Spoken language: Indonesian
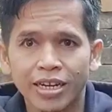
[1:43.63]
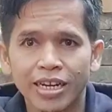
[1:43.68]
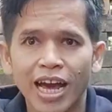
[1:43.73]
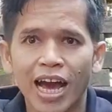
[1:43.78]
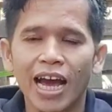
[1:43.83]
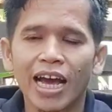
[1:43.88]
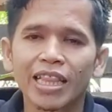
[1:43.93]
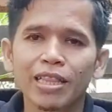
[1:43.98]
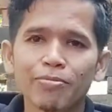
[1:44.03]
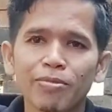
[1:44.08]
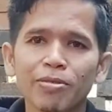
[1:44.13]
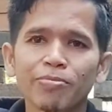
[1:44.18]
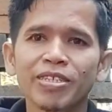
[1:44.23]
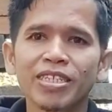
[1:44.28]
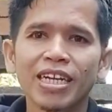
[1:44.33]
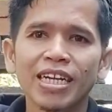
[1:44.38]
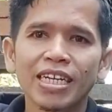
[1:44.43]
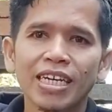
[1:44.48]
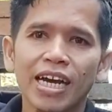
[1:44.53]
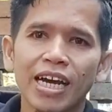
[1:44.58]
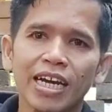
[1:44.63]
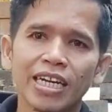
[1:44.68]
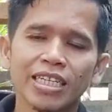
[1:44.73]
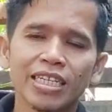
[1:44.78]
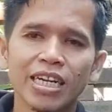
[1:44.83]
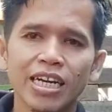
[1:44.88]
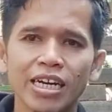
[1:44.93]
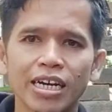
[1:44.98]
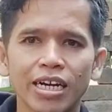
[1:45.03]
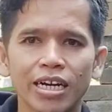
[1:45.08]
Nah, teman-teman
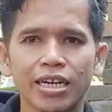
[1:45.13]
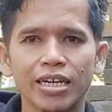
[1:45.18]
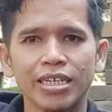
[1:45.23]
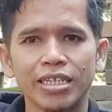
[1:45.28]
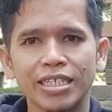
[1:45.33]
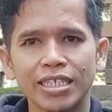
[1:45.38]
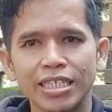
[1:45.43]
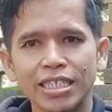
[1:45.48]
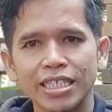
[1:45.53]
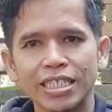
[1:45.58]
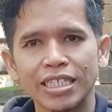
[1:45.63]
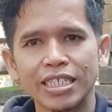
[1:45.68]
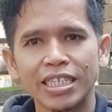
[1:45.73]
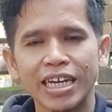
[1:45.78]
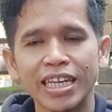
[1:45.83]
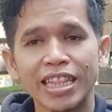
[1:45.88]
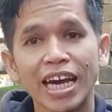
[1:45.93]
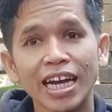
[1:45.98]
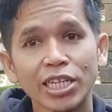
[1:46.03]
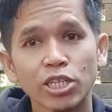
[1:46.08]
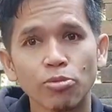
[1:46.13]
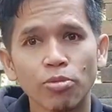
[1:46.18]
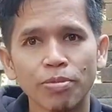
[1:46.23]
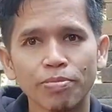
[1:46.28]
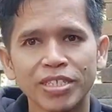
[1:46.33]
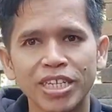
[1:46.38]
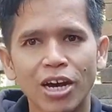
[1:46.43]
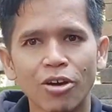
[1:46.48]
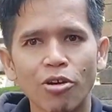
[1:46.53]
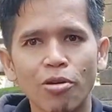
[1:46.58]
sekalian, Uh, kita akan
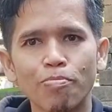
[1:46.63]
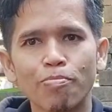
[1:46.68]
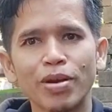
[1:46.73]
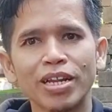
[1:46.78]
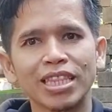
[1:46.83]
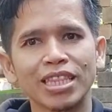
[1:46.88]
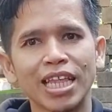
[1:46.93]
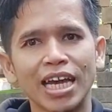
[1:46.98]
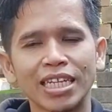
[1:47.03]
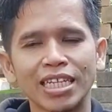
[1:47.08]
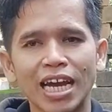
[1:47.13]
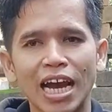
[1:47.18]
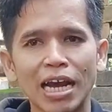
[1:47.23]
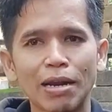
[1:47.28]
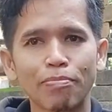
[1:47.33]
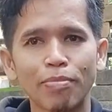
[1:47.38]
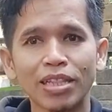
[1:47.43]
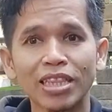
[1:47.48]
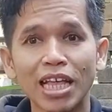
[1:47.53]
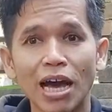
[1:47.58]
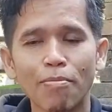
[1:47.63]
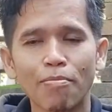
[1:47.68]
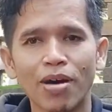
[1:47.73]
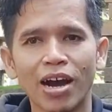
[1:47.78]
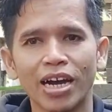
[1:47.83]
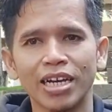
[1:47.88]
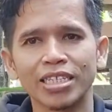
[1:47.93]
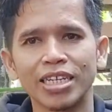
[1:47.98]
coba jawab pertanyaan pertama,